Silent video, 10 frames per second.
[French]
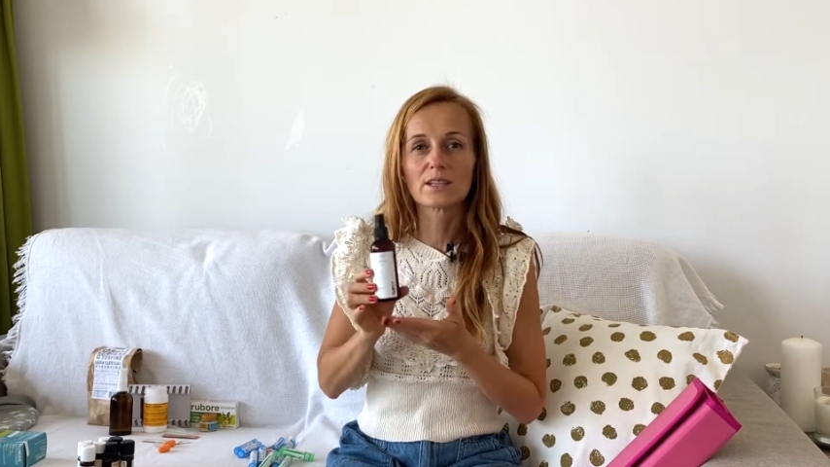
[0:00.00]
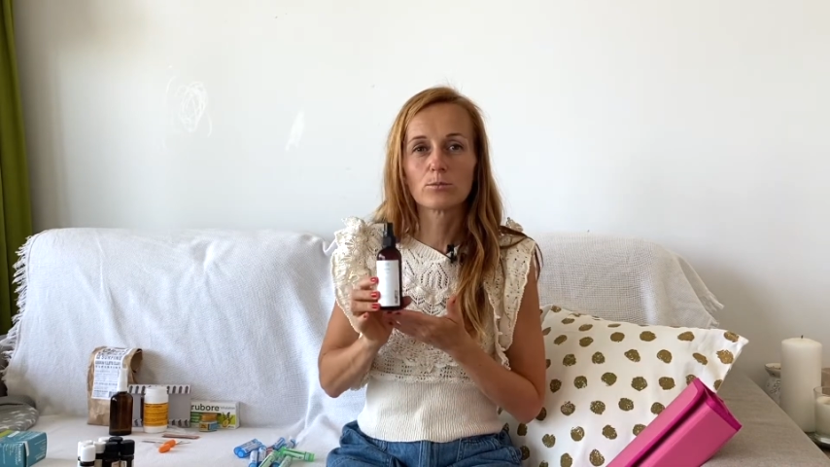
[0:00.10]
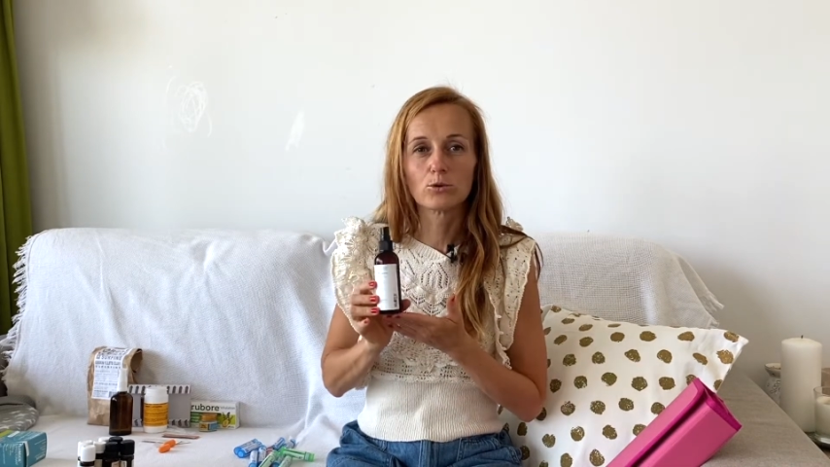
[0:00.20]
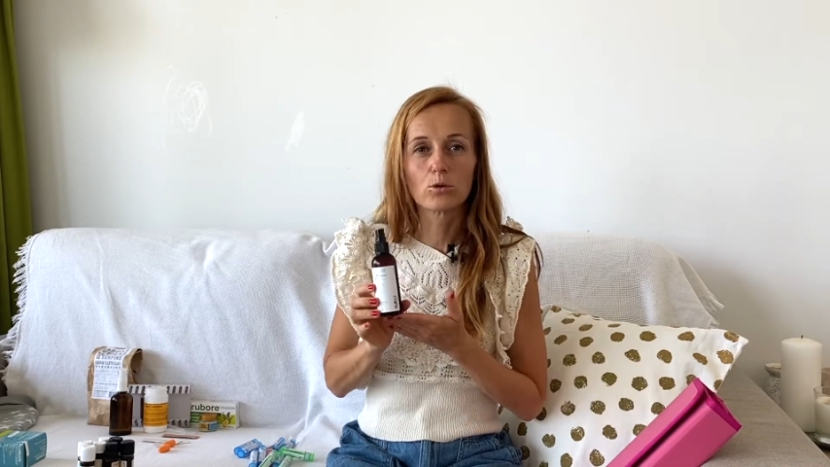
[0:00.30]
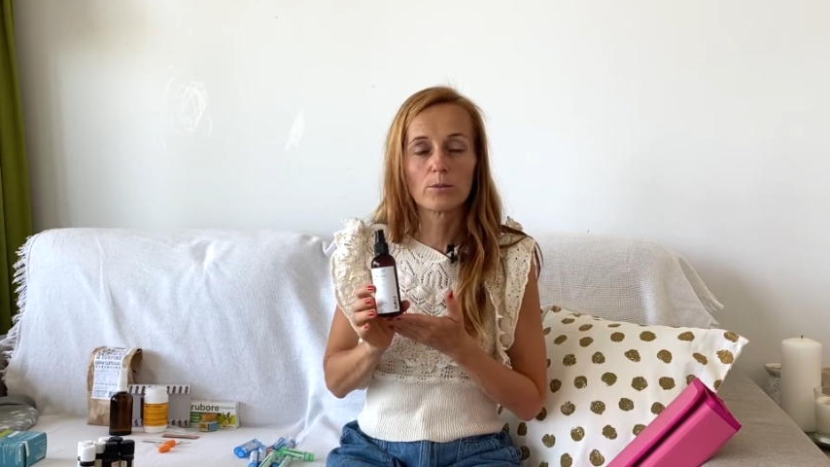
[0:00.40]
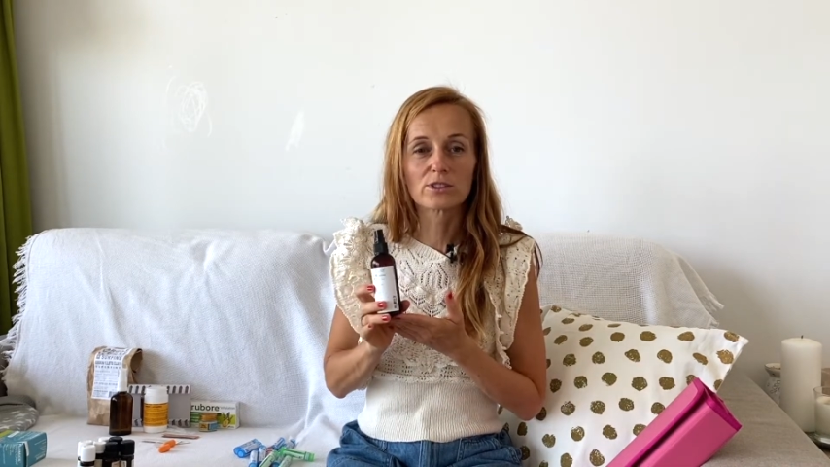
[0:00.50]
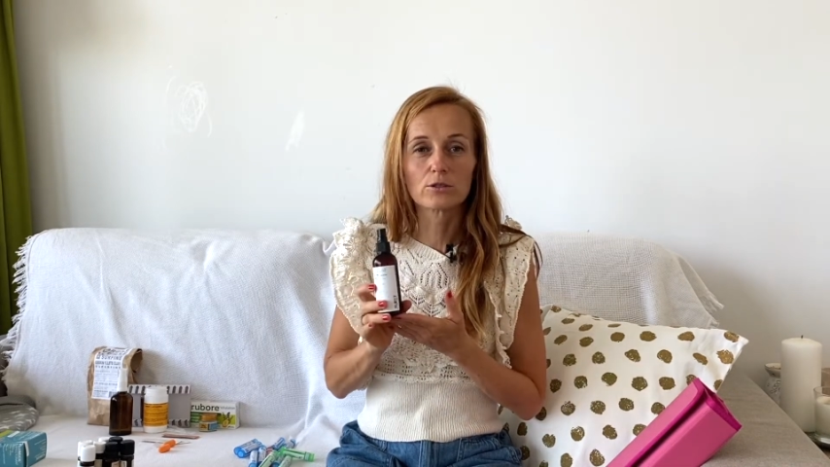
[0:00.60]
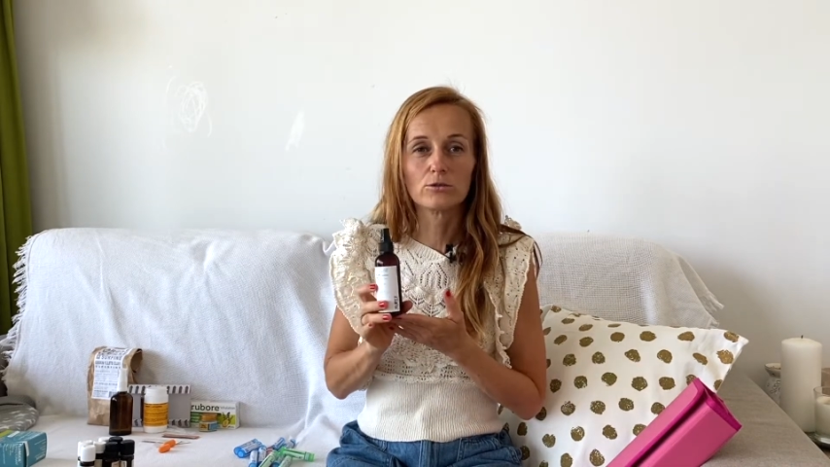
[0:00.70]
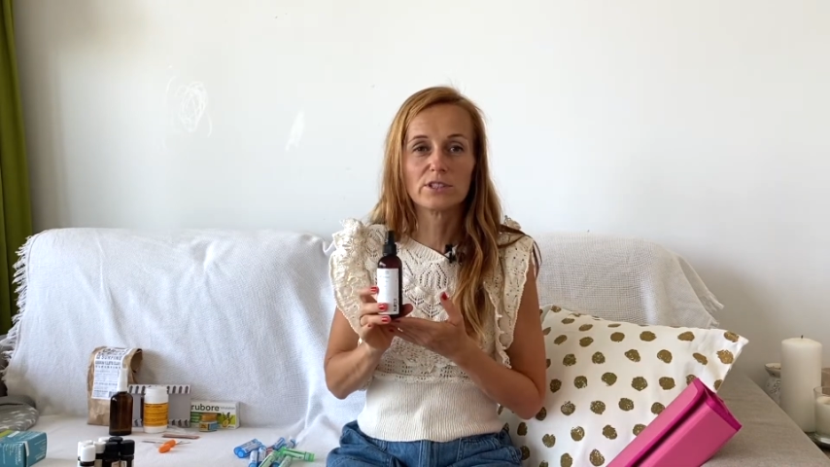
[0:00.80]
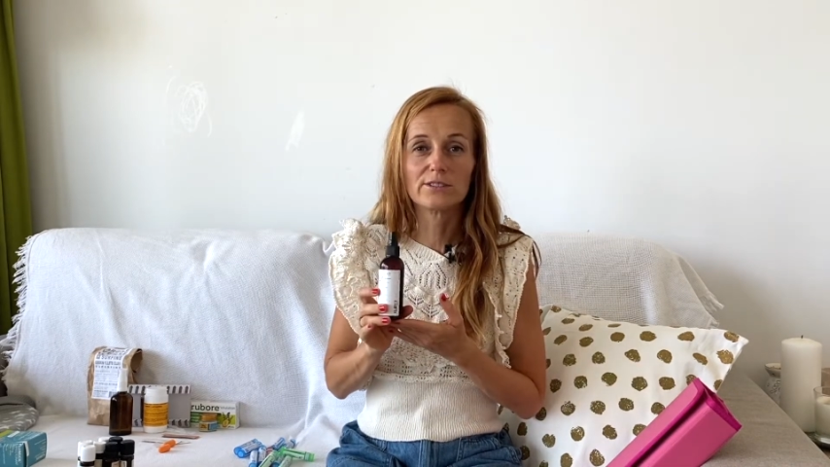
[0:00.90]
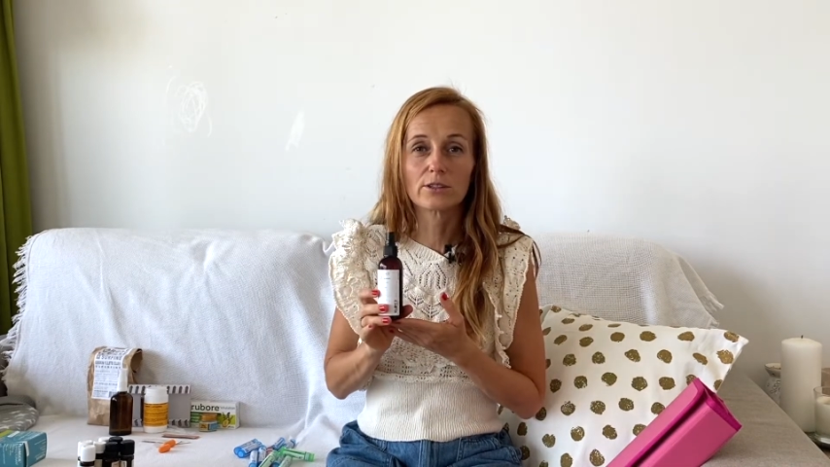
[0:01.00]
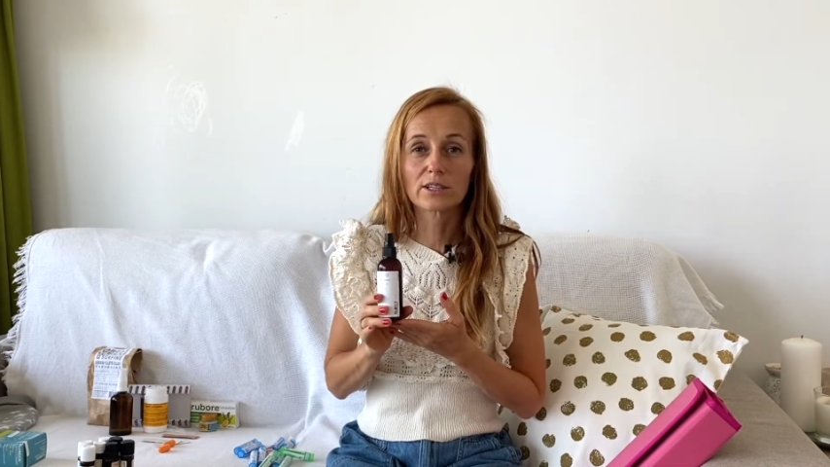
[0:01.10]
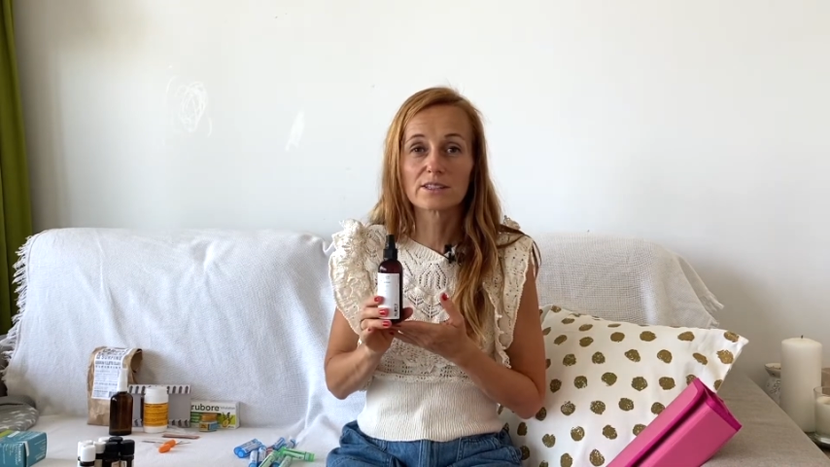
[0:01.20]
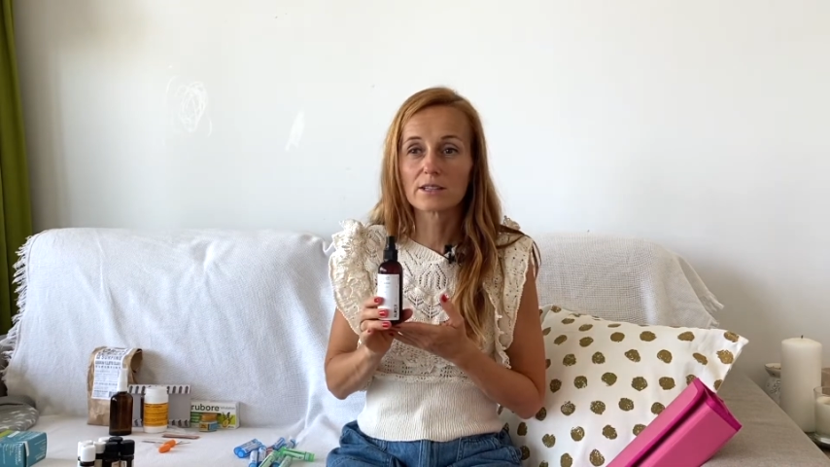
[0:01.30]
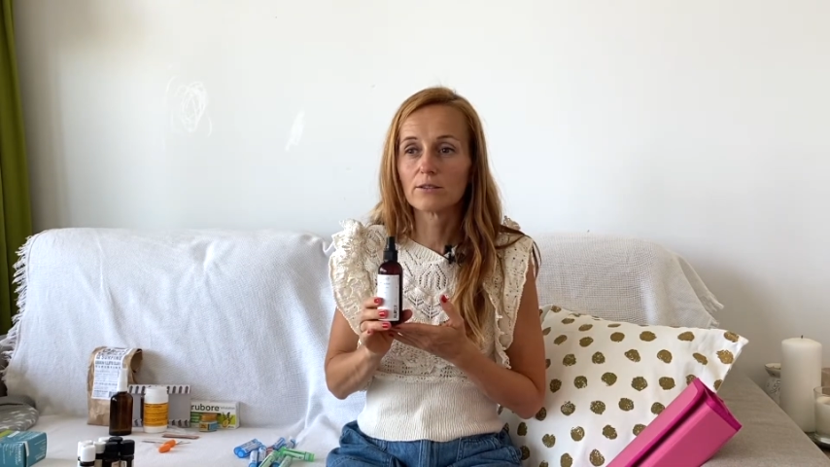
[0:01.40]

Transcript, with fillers: Pourquoi Parce que l'huile de ricin,